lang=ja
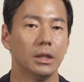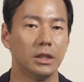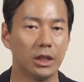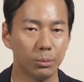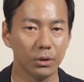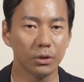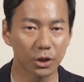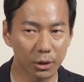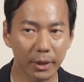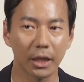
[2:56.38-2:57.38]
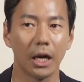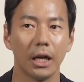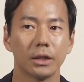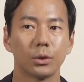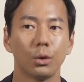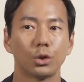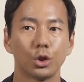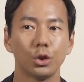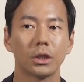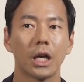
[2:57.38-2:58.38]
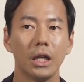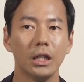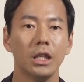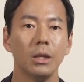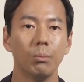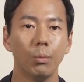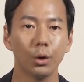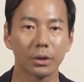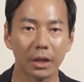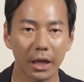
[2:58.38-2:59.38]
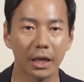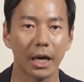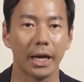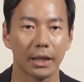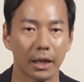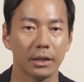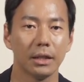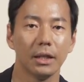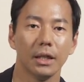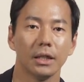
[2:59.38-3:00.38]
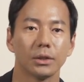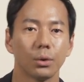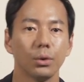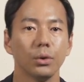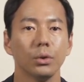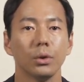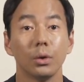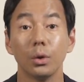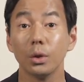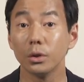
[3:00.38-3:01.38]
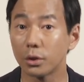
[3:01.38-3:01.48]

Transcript: 自分の全てがその瞬間に持っていかれたそういう